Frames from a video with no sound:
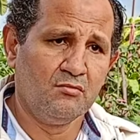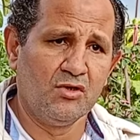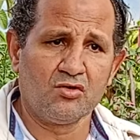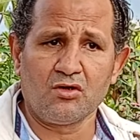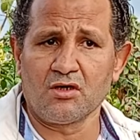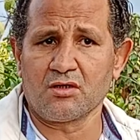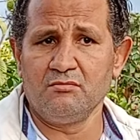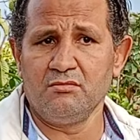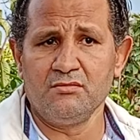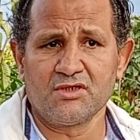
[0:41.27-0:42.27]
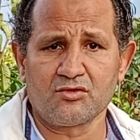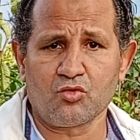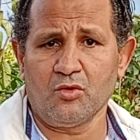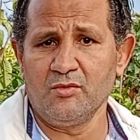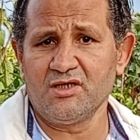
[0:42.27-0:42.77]
ما يقارب من
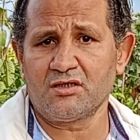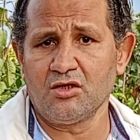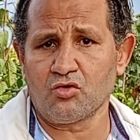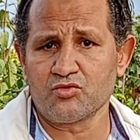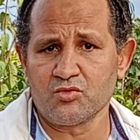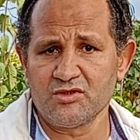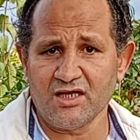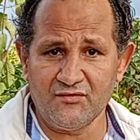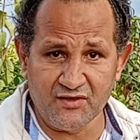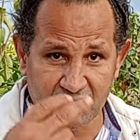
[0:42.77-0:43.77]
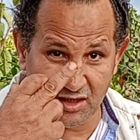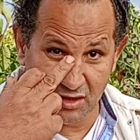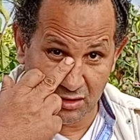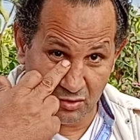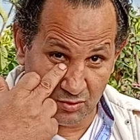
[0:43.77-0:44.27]
400 ل 500 الف
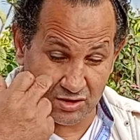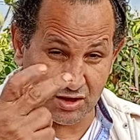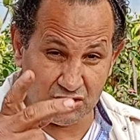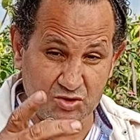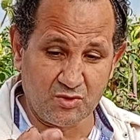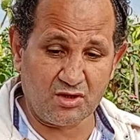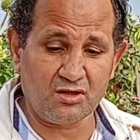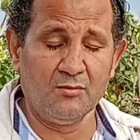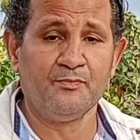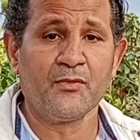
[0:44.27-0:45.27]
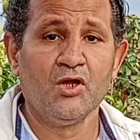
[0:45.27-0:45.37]
جنيه ما تتخضش من الرقم